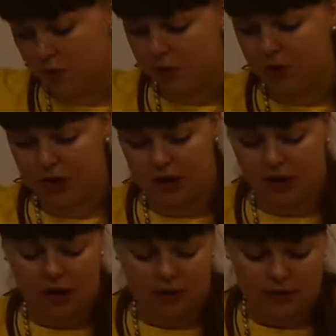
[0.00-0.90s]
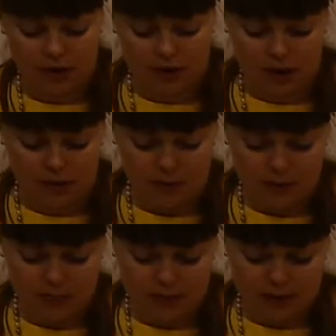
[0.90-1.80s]
в полости рта всегда.
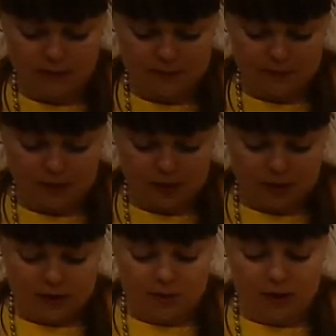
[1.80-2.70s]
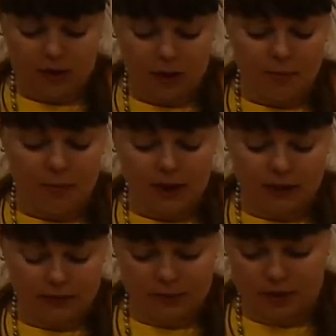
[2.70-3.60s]
Мы
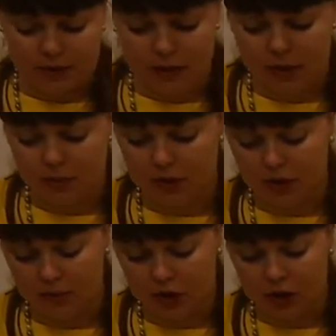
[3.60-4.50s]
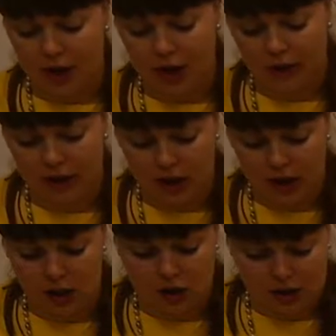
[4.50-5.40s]
отрабатываем с вами именно пошаговый
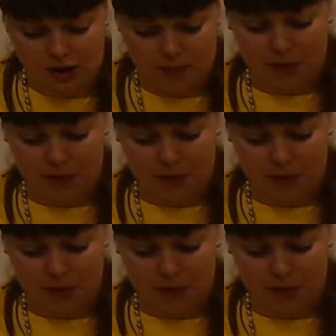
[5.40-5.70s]
клинический